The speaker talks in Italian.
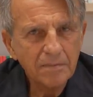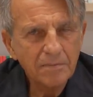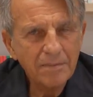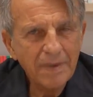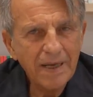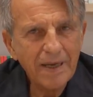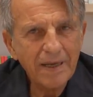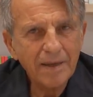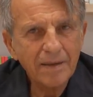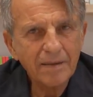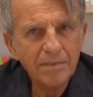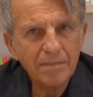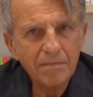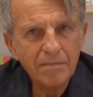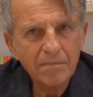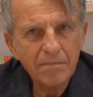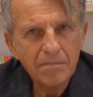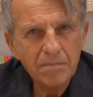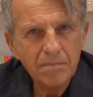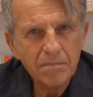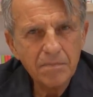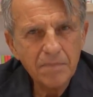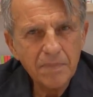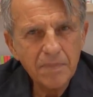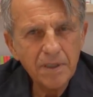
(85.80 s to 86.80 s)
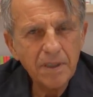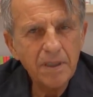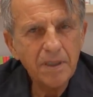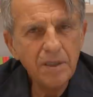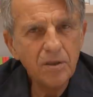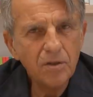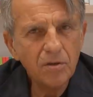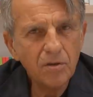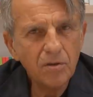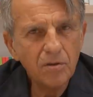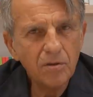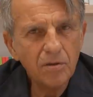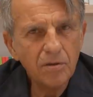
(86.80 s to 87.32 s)
ma
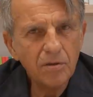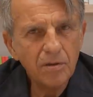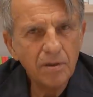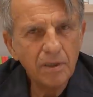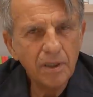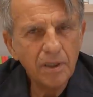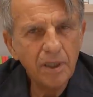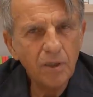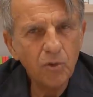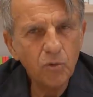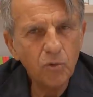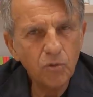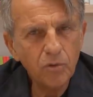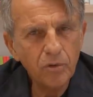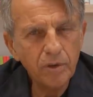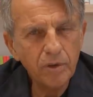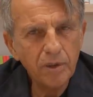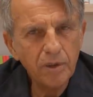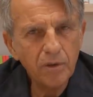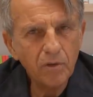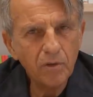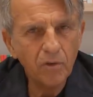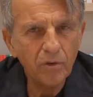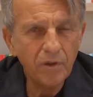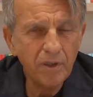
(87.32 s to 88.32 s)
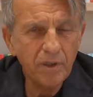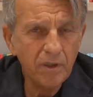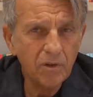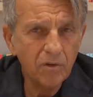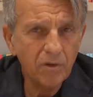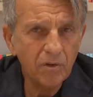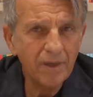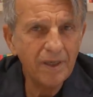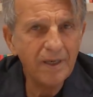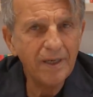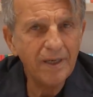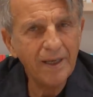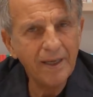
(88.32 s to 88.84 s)
io e lui o
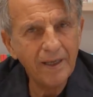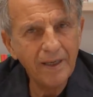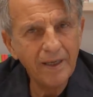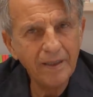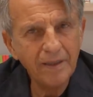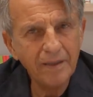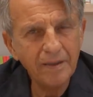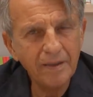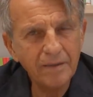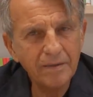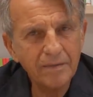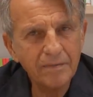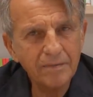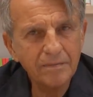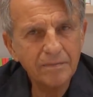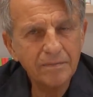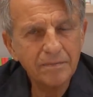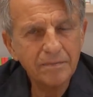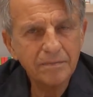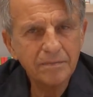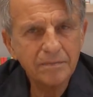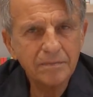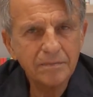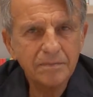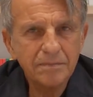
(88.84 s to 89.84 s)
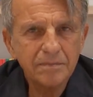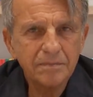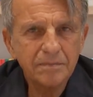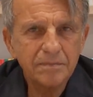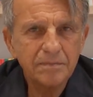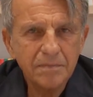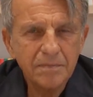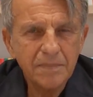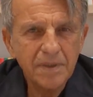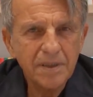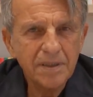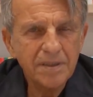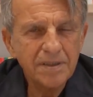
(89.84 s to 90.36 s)
io e lei
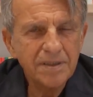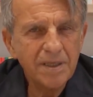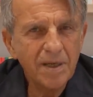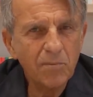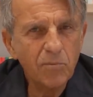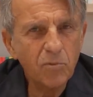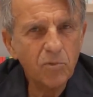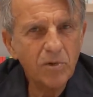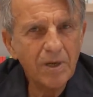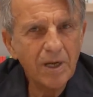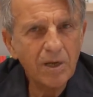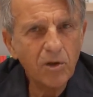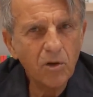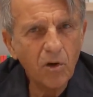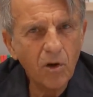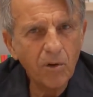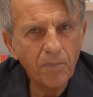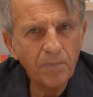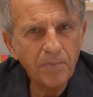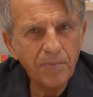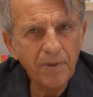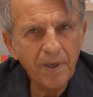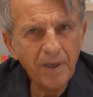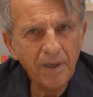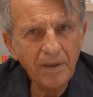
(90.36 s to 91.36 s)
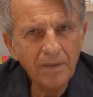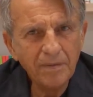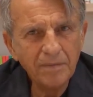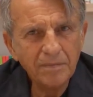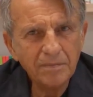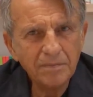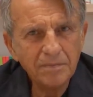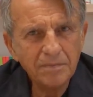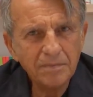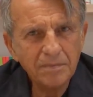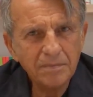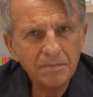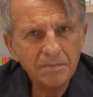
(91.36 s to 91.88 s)
siamo una coppia
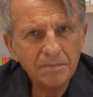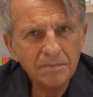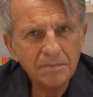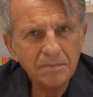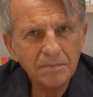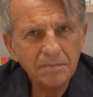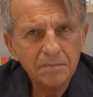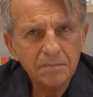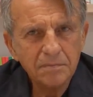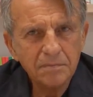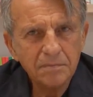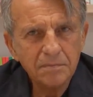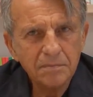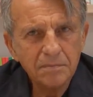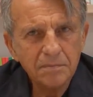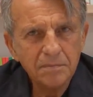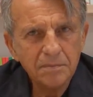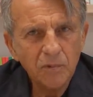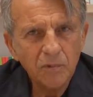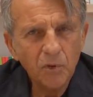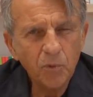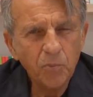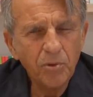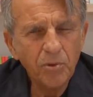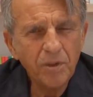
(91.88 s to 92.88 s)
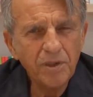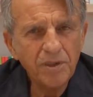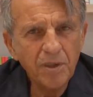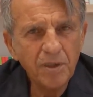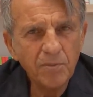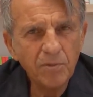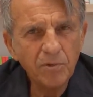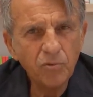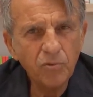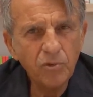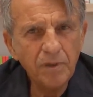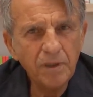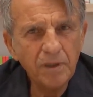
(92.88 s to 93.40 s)
oppure
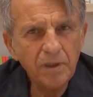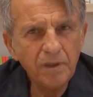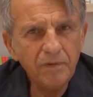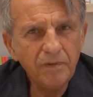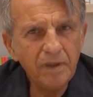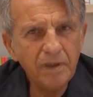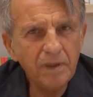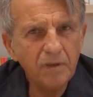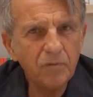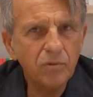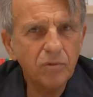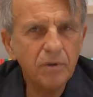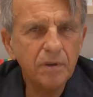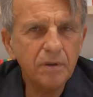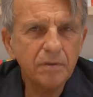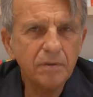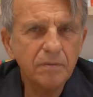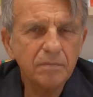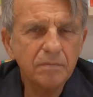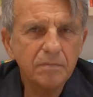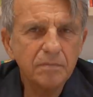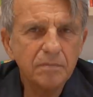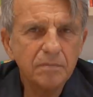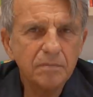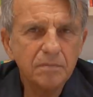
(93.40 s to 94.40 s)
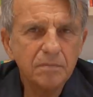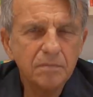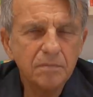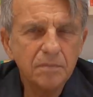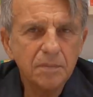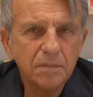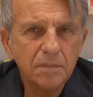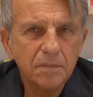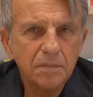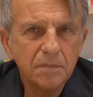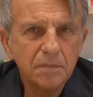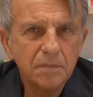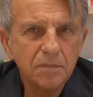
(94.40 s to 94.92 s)
siamo due individui,
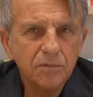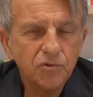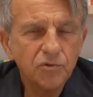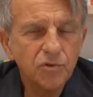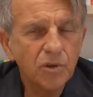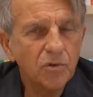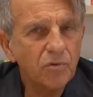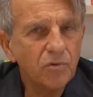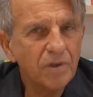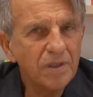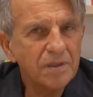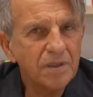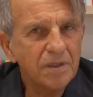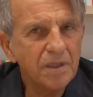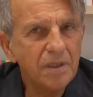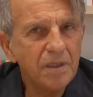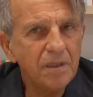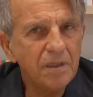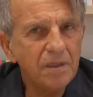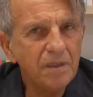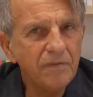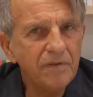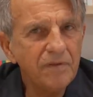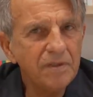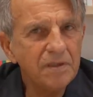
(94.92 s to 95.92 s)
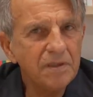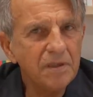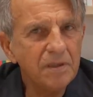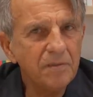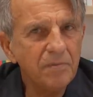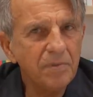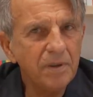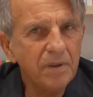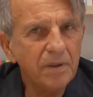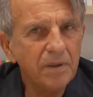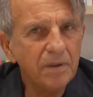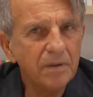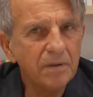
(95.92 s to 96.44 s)
cioè due esseri
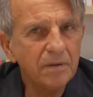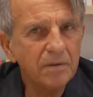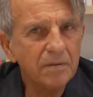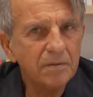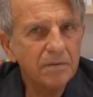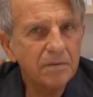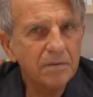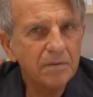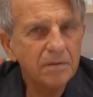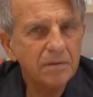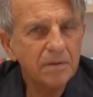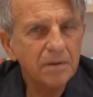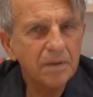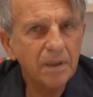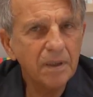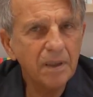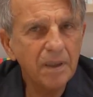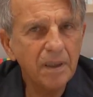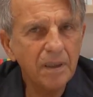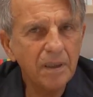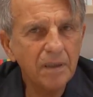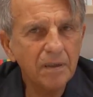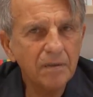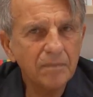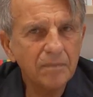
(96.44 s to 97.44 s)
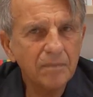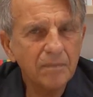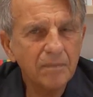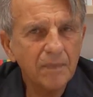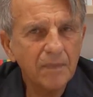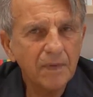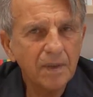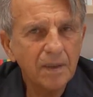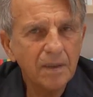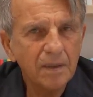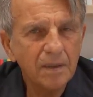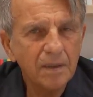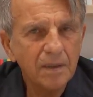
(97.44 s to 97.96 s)
indivisibili che
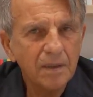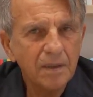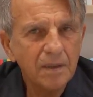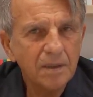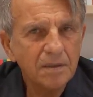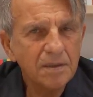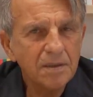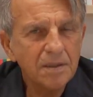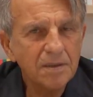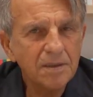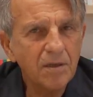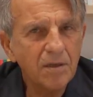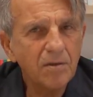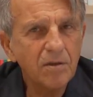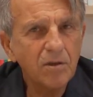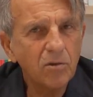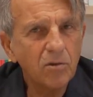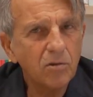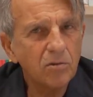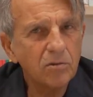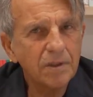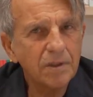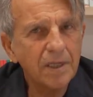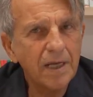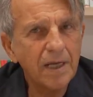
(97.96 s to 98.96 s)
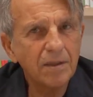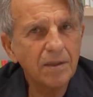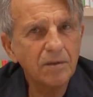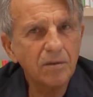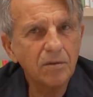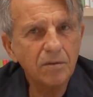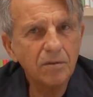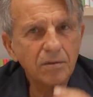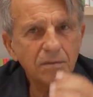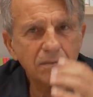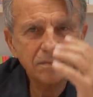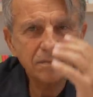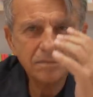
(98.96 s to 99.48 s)
si stanno
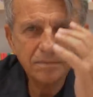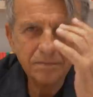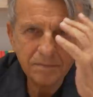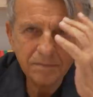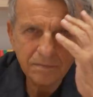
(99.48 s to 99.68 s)
incontrando